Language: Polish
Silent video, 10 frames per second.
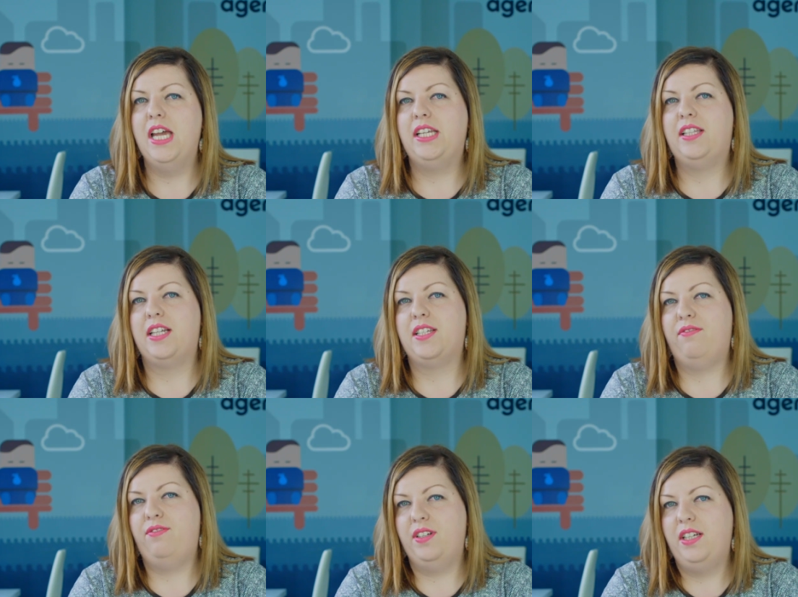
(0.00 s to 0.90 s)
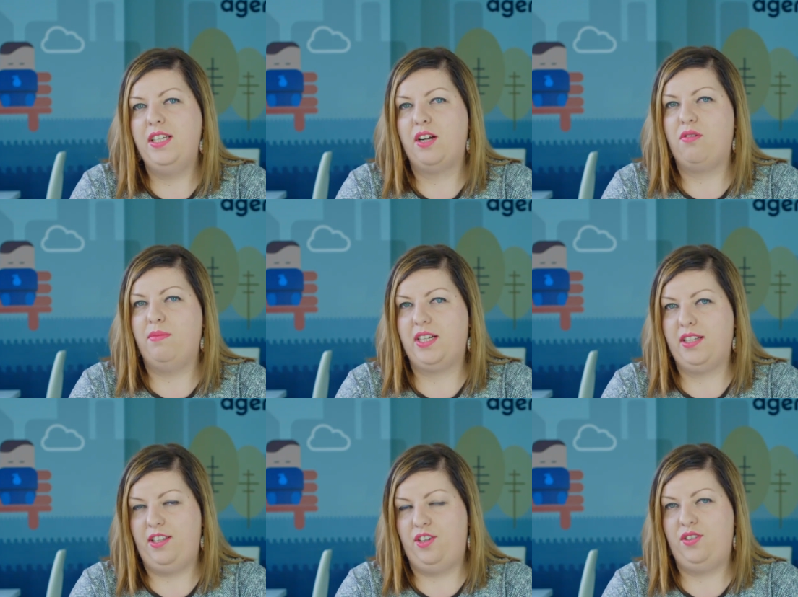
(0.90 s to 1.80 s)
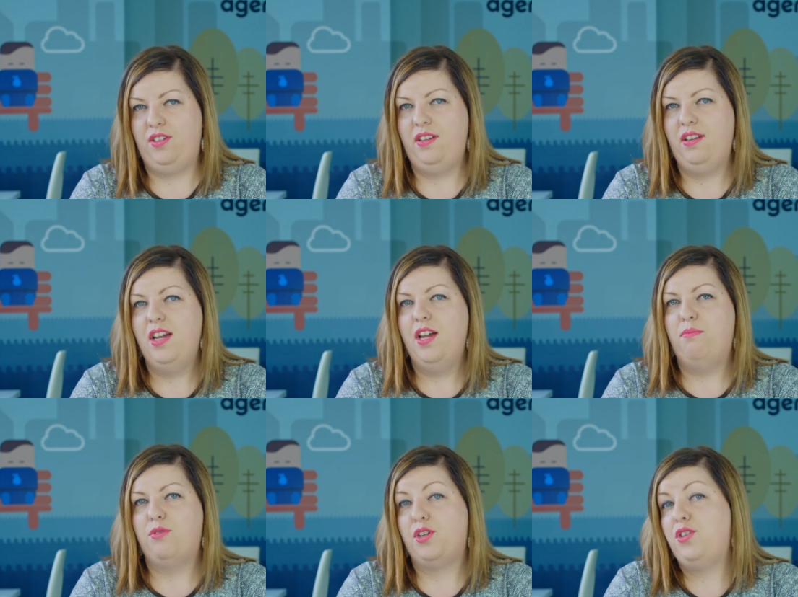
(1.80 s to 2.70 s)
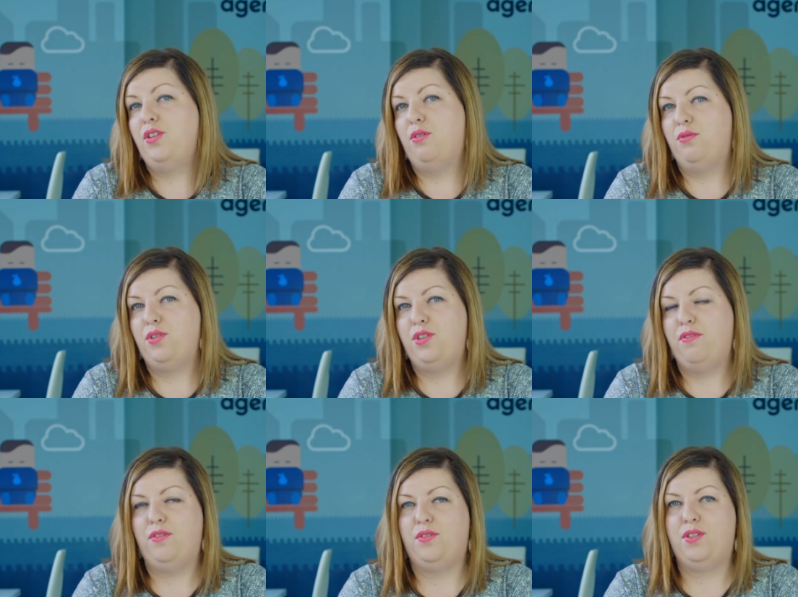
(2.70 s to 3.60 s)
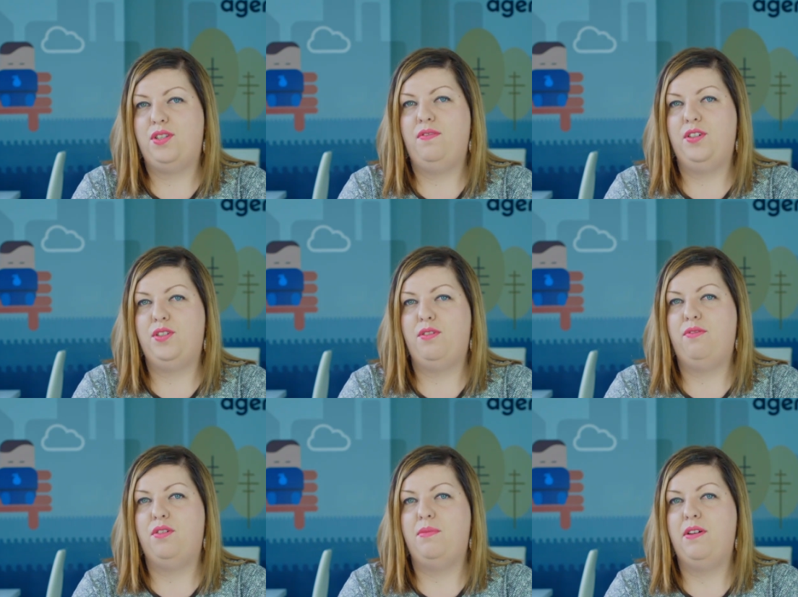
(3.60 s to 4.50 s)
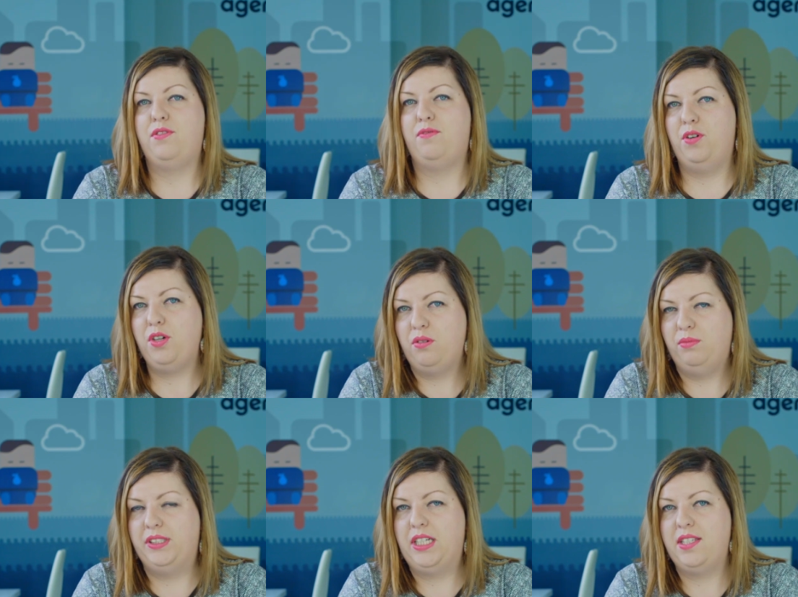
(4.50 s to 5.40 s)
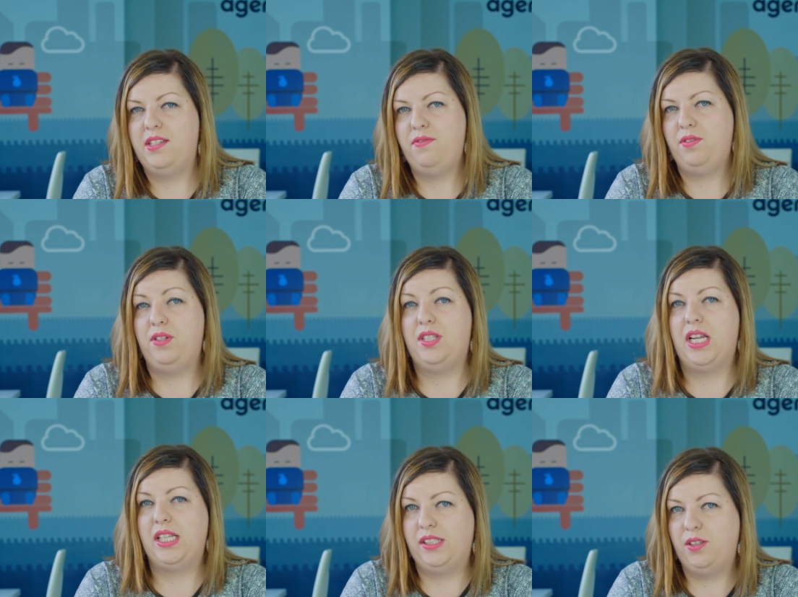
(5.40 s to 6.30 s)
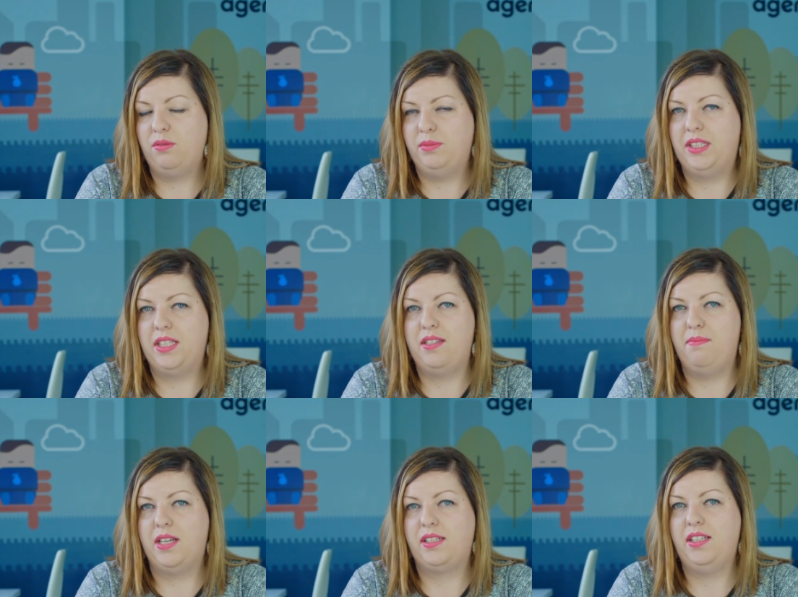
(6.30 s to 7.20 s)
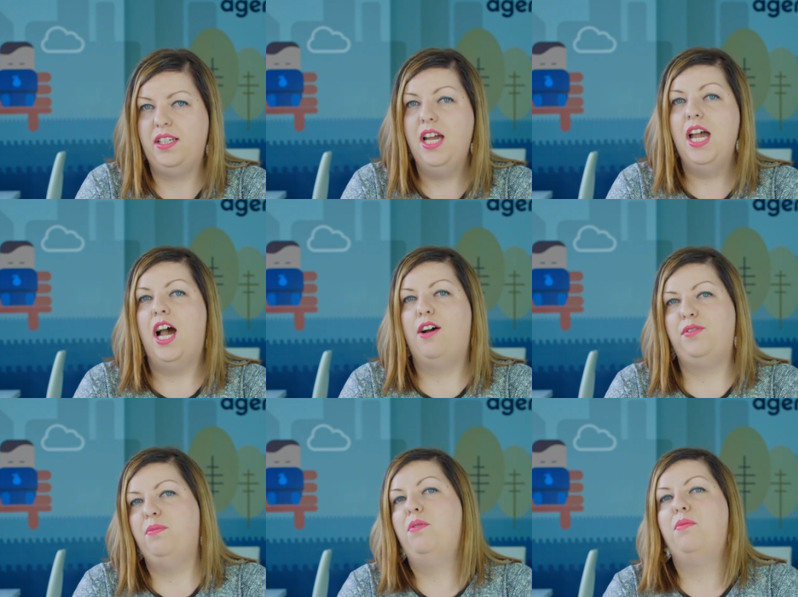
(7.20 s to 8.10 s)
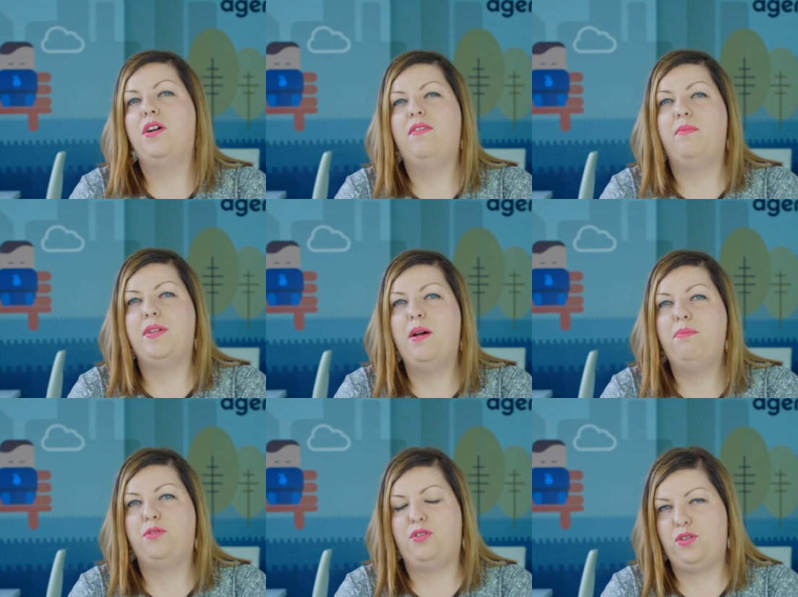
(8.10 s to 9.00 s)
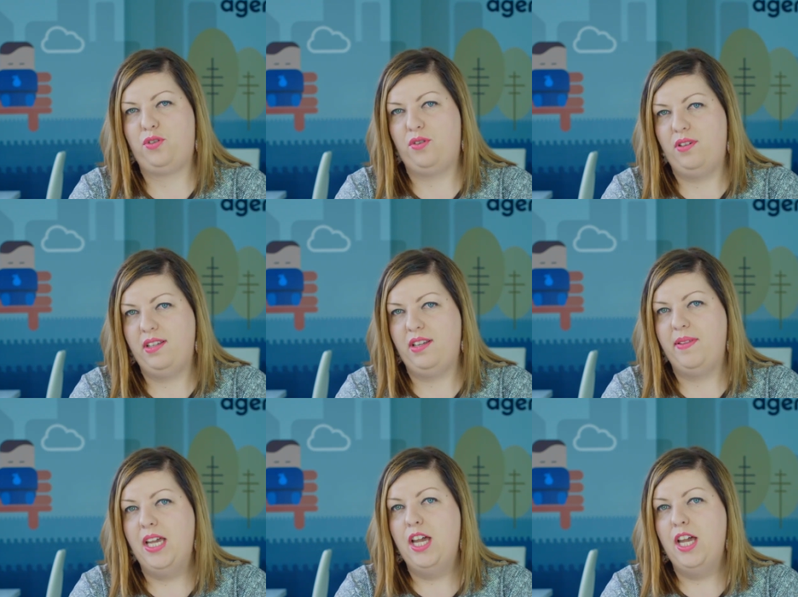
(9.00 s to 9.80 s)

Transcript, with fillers: I teraz Wy, jako marketerzy, możecie nauczyć się wykorzystywać tę formę w swojej komunikacji, w swojej strategii komunikacji marki, a w tym pomogę Wam ja podczas szkolenia.